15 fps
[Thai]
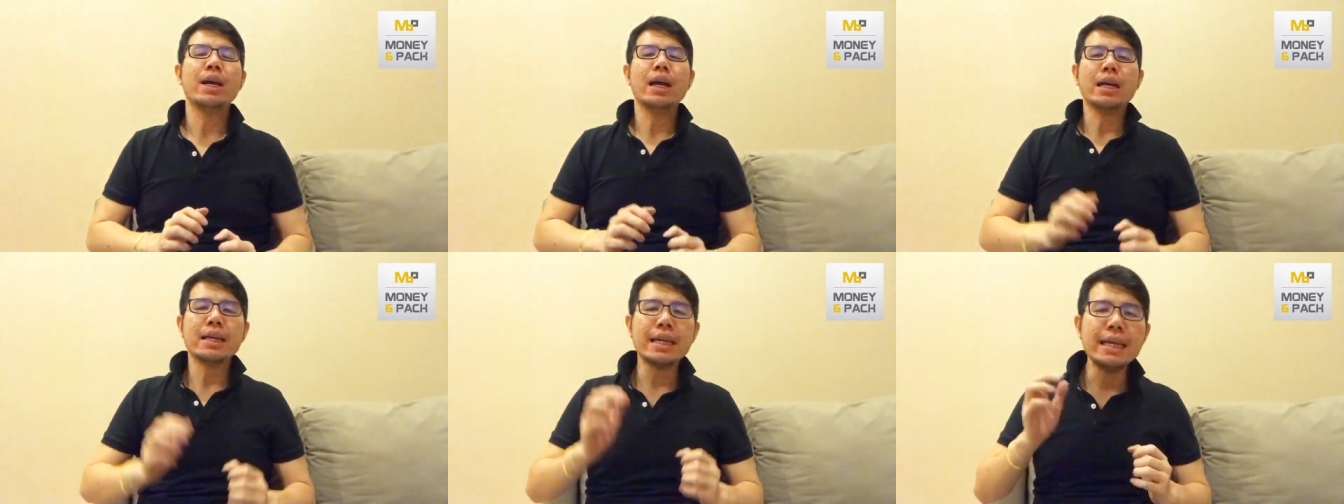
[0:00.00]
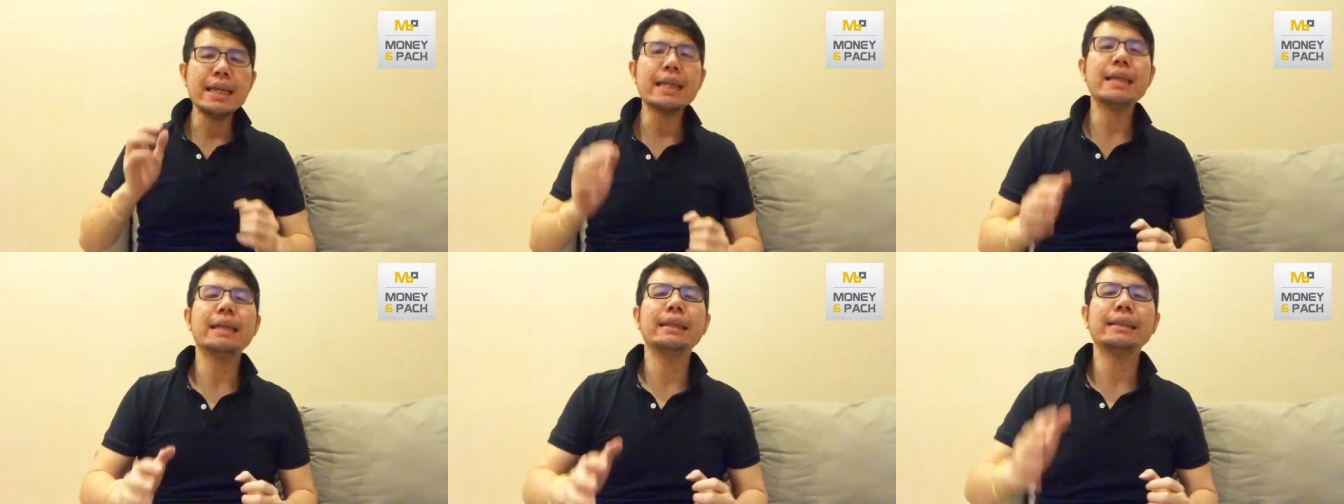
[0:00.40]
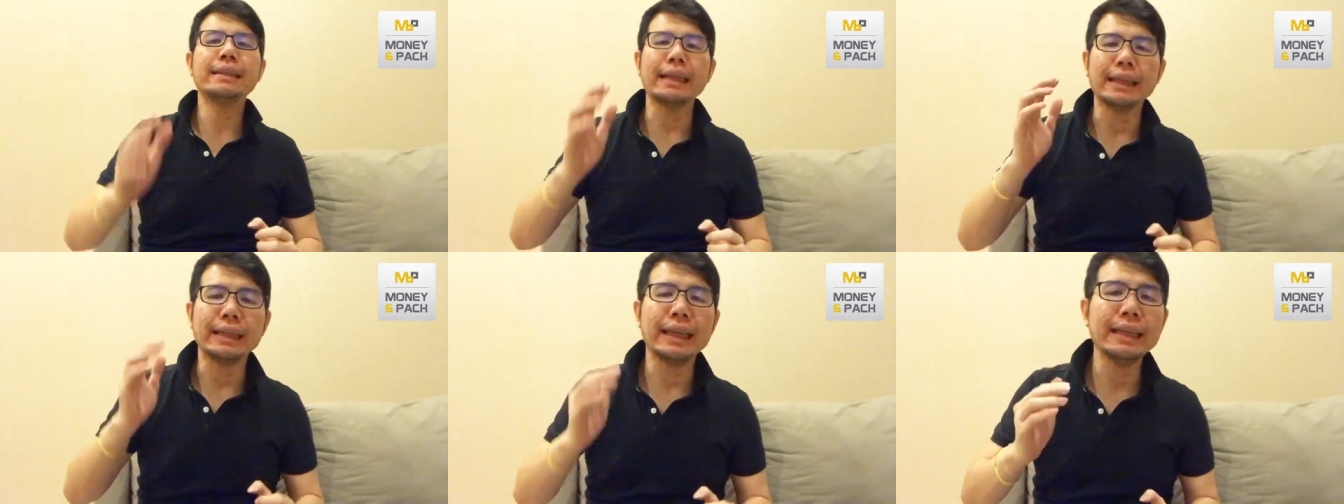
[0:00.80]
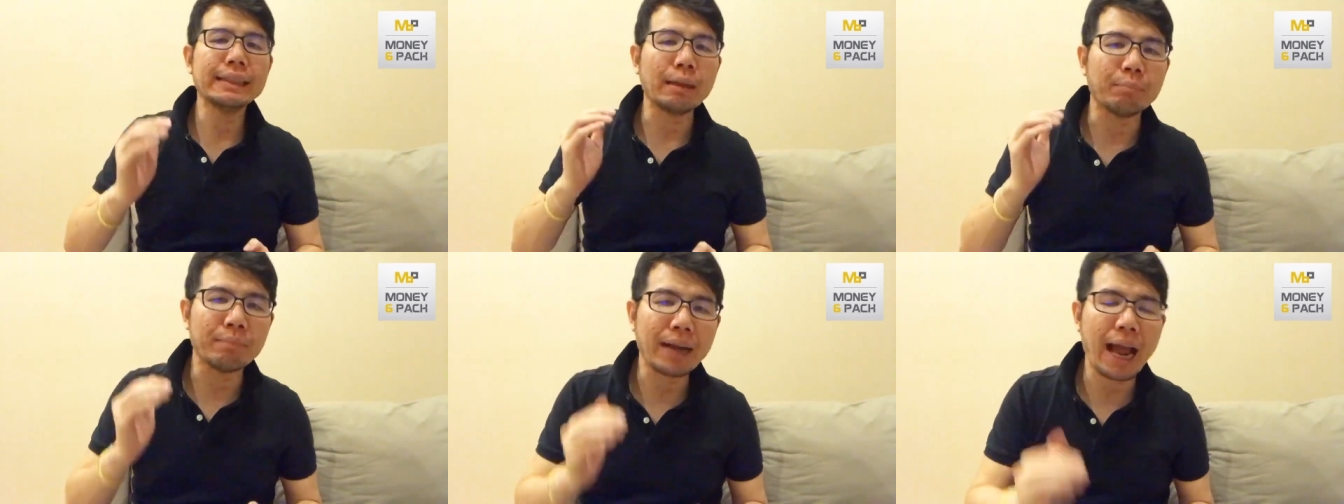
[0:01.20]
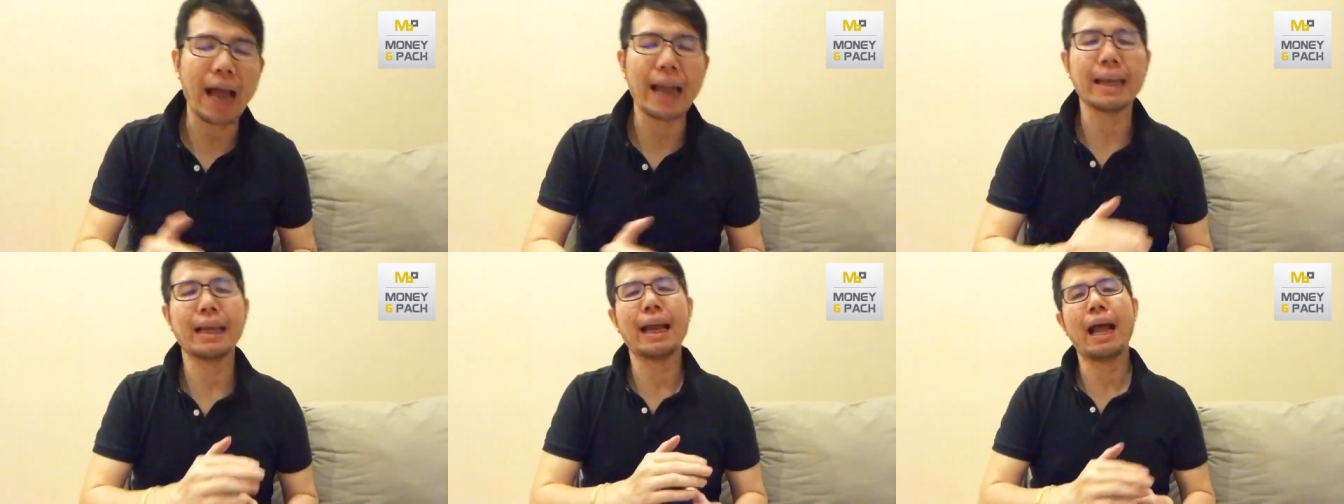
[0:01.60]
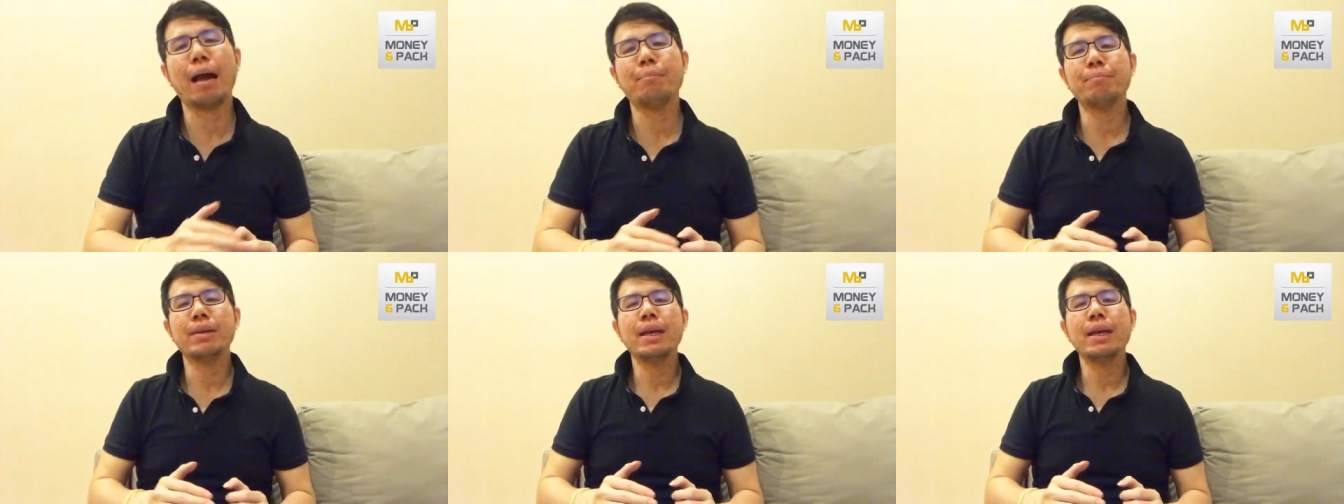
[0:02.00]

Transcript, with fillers: นี่คือสิ่งที่สำคัญครับ